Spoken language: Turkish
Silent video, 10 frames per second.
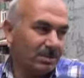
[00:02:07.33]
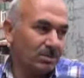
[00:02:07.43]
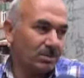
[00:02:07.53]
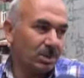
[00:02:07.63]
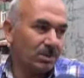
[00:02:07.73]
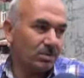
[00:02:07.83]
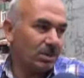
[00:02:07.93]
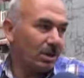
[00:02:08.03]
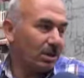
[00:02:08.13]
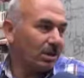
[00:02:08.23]
E, ondan
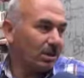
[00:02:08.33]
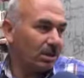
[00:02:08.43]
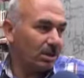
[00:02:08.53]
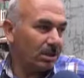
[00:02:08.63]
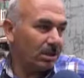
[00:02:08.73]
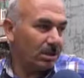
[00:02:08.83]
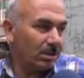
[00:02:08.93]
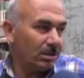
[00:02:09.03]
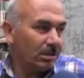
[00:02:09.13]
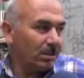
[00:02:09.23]
sonra e,
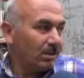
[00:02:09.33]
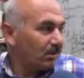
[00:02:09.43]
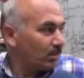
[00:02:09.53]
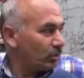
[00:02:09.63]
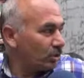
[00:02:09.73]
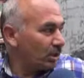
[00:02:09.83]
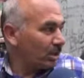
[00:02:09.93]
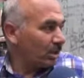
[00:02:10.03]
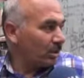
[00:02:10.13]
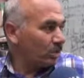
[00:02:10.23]
bu
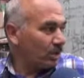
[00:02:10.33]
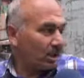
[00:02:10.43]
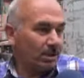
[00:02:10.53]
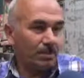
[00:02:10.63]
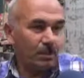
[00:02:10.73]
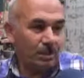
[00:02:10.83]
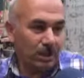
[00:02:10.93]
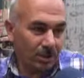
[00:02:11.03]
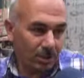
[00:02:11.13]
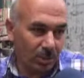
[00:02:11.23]
caddede sürekli
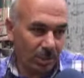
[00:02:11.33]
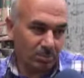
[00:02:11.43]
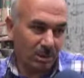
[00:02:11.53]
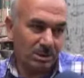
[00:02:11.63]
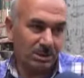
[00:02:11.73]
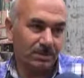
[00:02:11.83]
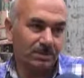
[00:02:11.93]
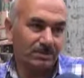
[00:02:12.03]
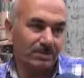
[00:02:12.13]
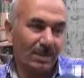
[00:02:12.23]
polislerin dolaşması,
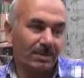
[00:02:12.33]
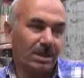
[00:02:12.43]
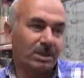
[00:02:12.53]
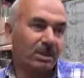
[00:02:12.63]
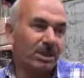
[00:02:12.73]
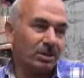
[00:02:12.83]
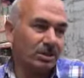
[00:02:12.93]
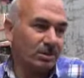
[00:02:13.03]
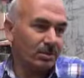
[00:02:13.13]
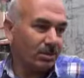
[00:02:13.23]

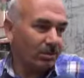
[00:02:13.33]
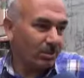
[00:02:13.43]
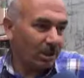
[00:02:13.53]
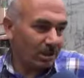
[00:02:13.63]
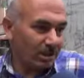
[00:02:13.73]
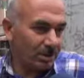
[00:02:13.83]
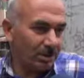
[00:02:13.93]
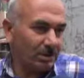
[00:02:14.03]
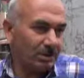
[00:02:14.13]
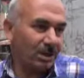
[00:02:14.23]
vatandaşın
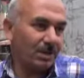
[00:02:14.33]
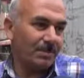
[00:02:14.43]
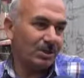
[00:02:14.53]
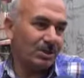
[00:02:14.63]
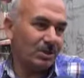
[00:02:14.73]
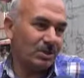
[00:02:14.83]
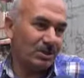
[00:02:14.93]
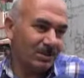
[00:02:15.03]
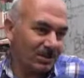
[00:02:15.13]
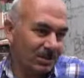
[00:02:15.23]
güvenliğini sağlaması
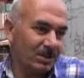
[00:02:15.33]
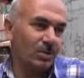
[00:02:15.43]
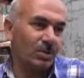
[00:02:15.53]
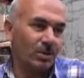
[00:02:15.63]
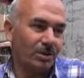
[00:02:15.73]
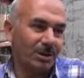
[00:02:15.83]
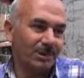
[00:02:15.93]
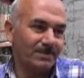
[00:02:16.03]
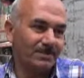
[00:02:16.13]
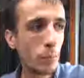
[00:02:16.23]
için iyi olur yani.
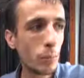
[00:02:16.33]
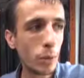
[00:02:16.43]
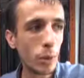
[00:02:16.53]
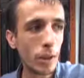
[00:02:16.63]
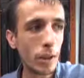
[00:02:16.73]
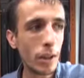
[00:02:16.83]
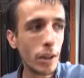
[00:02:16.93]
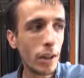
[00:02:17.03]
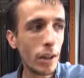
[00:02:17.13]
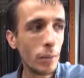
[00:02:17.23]
Bu
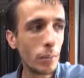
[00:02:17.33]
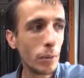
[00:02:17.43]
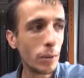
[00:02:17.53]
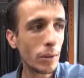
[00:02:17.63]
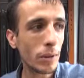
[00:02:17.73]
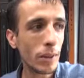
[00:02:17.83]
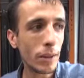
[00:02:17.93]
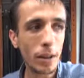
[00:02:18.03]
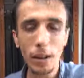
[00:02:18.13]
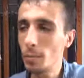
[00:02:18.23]
caddede en büyük
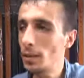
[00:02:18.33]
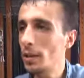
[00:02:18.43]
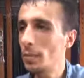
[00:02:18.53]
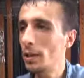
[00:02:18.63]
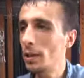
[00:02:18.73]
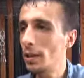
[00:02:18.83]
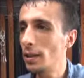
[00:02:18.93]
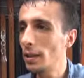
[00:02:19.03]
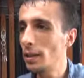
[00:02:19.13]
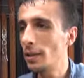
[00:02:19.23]
sıkıntılarımızdan bir
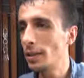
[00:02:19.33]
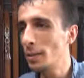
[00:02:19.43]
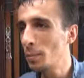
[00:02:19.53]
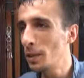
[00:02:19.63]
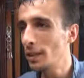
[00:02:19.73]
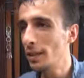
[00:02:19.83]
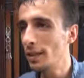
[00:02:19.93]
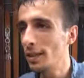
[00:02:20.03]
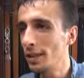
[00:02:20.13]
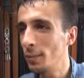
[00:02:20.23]
tanesi hırsızlık
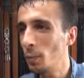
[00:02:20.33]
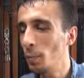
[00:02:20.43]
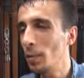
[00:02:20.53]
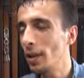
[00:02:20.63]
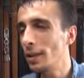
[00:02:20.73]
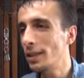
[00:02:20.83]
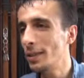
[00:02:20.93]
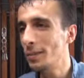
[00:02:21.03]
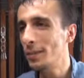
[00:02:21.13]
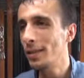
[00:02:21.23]
meselesi.
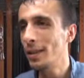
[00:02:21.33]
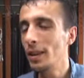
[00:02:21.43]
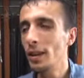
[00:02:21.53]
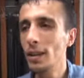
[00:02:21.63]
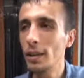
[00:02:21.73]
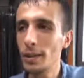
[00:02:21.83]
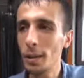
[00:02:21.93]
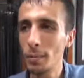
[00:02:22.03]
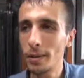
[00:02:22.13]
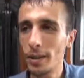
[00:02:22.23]
Maalesef ne
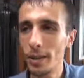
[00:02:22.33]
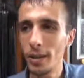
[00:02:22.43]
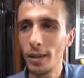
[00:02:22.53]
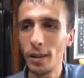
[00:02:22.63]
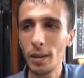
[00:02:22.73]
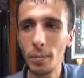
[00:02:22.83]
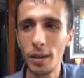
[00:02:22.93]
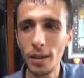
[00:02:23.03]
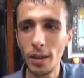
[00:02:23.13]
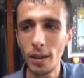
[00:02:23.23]
zabıta, ne
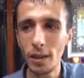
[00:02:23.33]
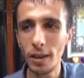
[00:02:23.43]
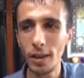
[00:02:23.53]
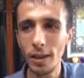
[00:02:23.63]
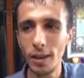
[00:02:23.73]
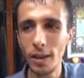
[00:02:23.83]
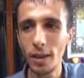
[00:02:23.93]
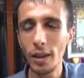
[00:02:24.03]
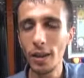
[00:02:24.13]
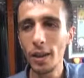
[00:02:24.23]
belediye etkileri,
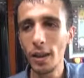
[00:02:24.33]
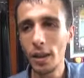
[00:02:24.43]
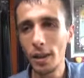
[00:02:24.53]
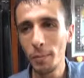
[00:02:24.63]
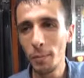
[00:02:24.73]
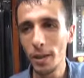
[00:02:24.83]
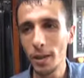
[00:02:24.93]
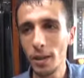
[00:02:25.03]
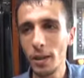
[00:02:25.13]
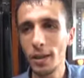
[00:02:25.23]
ne
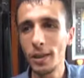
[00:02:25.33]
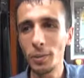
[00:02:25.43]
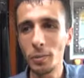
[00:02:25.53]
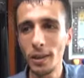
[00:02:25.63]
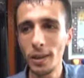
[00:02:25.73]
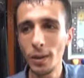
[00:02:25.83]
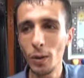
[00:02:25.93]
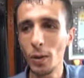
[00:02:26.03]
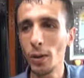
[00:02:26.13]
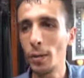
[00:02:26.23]
emniyet hiçbiri
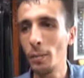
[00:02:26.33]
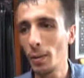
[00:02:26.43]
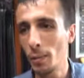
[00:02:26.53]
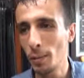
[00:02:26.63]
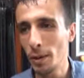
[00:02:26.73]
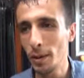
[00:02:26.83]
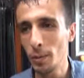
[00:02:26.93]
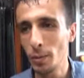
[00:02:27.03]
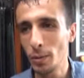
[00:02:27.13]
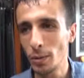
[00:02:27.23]
önlem
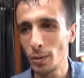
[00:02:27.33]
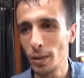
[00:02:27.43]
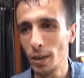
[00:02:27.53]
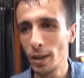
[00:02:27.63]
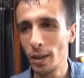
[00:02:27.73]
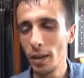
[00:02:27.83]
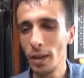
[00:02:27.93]
almamakta bu hususta.